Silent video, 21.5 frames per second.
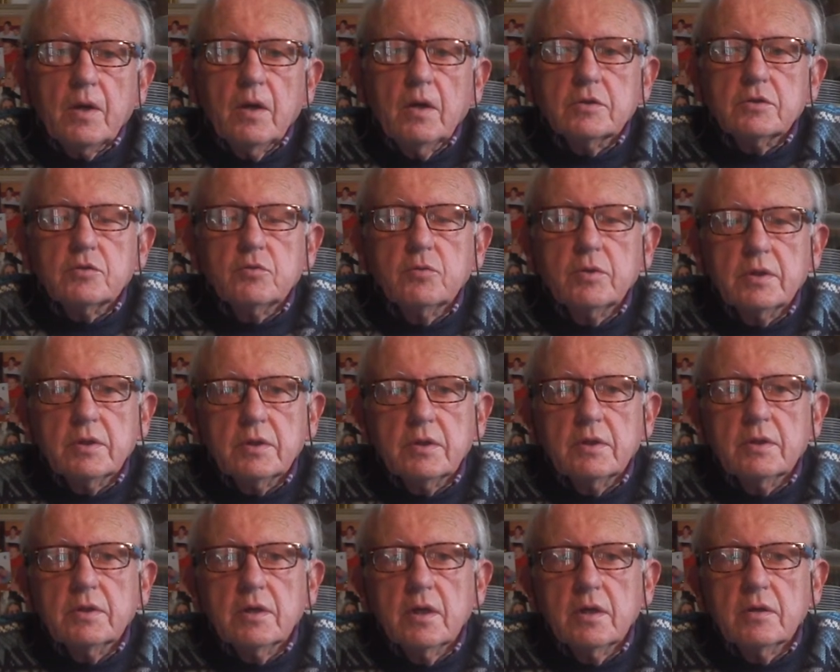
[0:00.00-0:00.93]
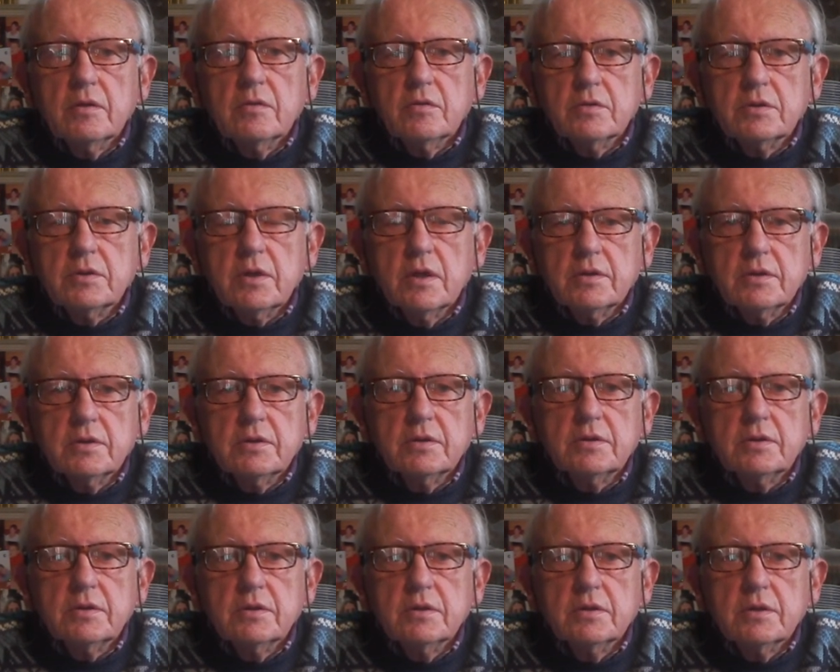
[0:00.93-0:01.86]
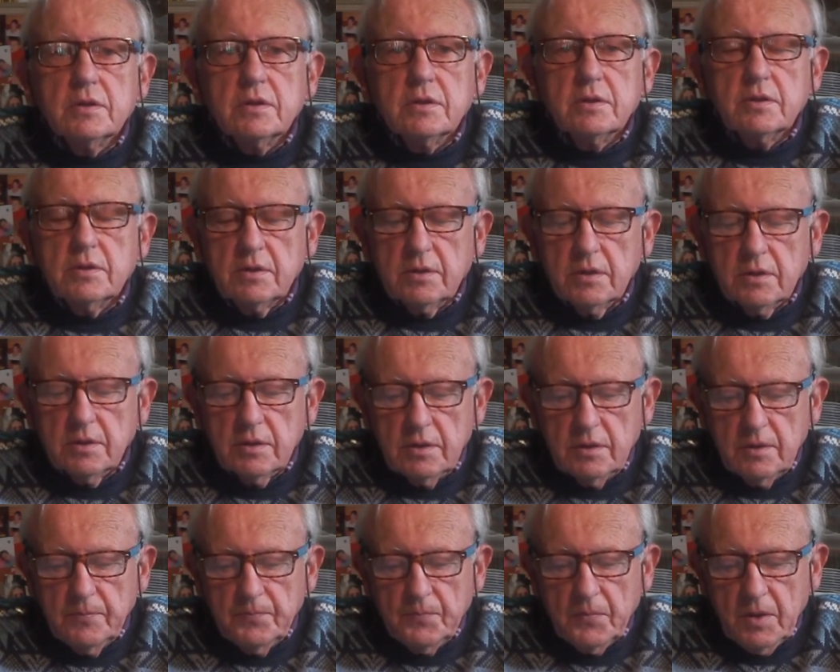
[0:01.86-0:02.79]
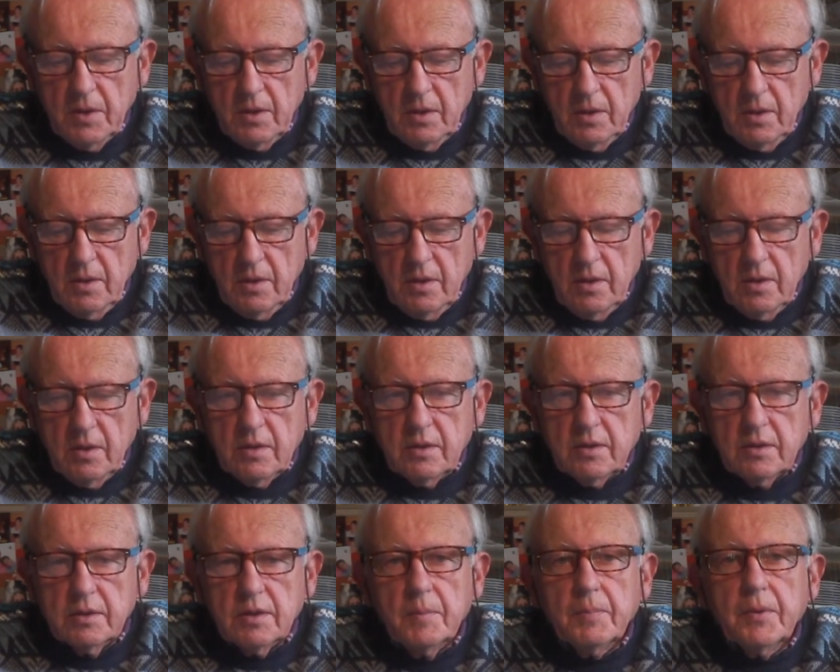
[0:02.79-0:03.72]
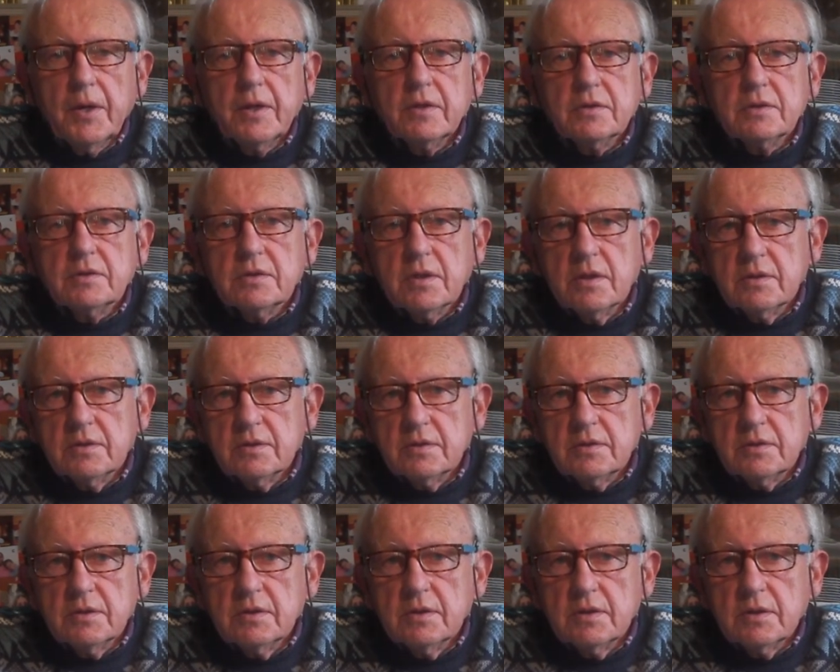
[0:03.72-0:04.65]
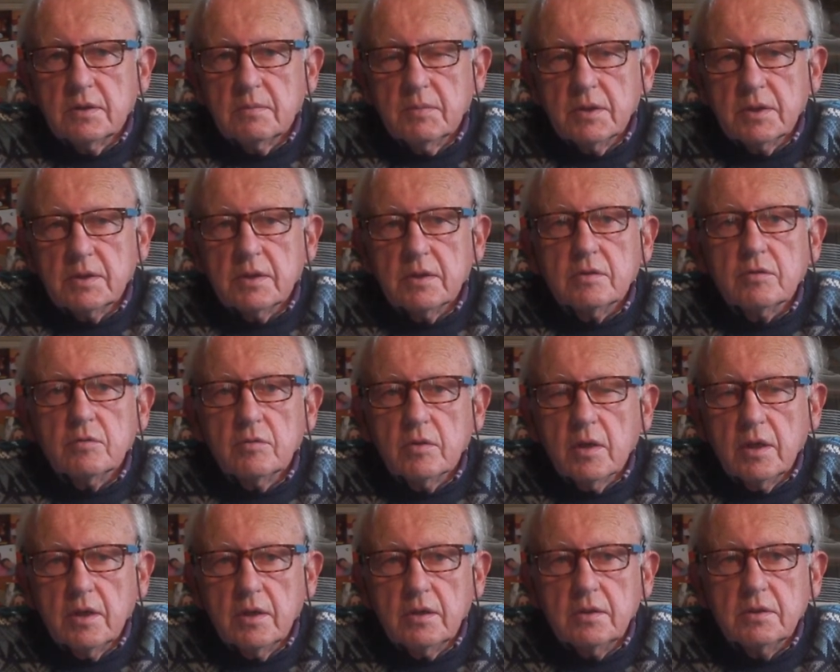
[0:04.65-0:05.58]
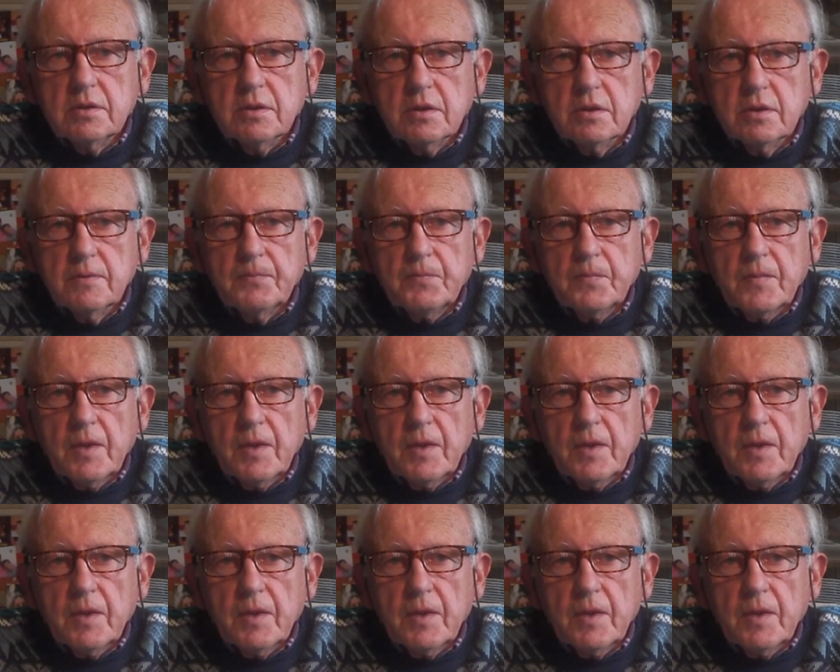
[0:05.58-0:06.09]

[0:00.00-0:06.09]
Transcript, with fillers: Ensuite, il y a une statistique qui n'est pas une statistique, mais qui est une réalité.